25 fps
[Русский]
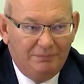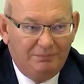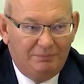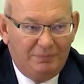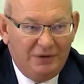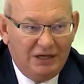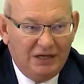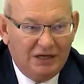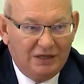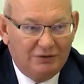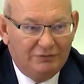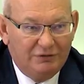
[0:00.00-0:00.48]

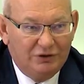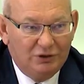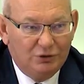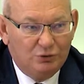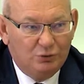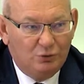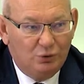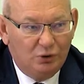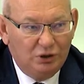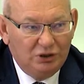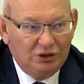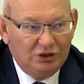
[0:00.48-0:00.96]
Первый
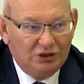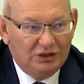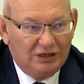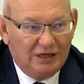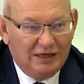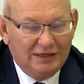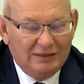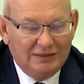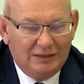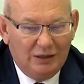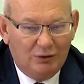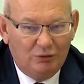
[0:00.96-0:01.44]
год,
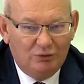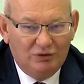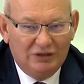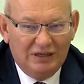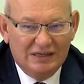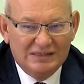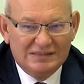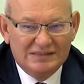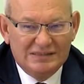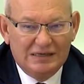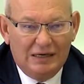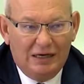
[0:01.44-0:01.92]
когда у
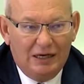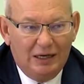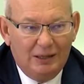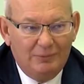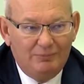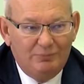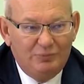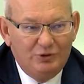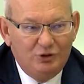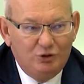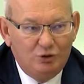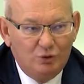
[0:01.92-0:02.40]
нас
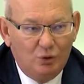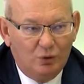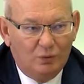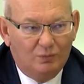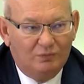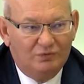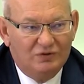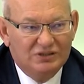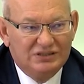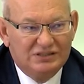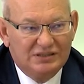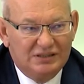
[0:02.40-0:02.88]

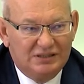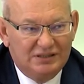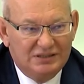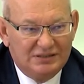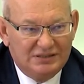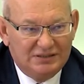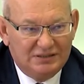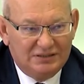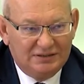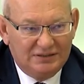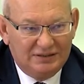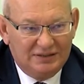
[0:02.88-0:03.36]
объем
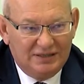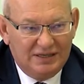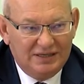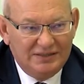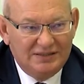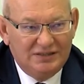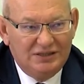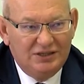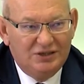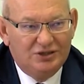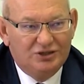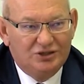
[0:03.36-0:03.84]

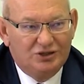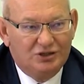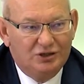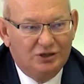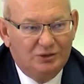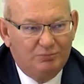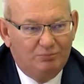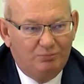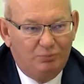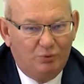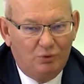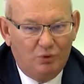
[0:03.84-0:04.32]

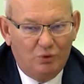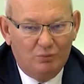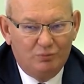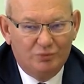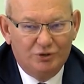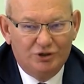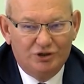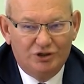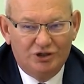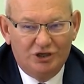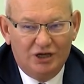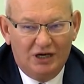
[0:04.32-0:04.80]
высокотехнологичной
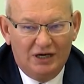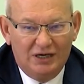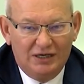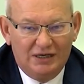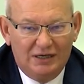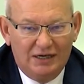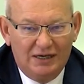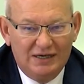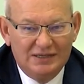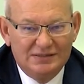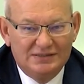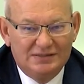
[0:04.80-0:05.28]
помощи,
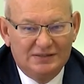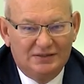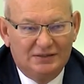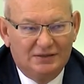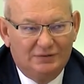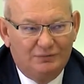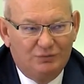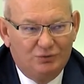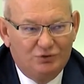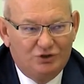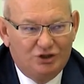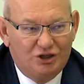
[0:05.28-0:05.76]
оказанной
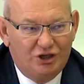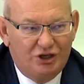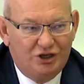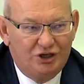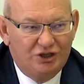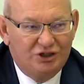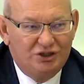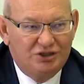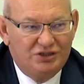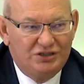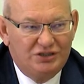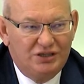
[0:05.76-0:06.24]
в
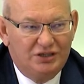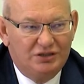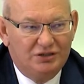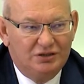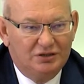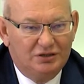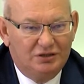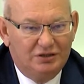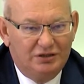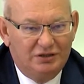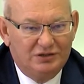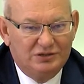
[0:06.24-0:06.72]

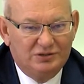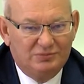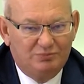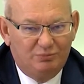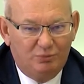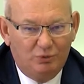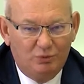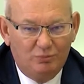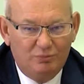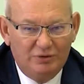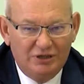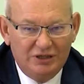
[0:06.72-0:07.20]
учреждениях
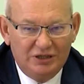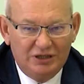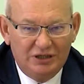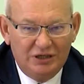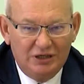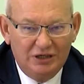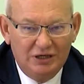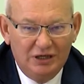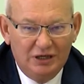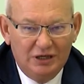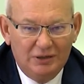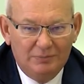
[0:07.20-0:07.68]

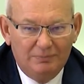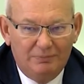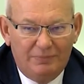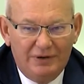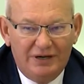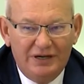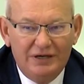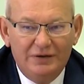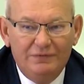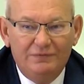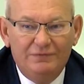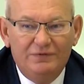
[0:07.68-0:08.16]
республики,
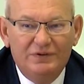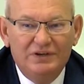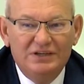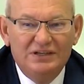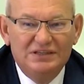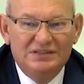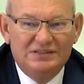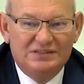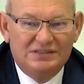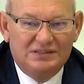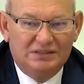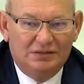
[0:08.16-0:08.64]

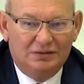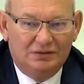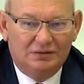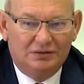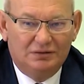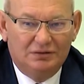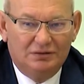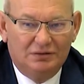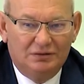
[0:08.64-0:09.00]
превысил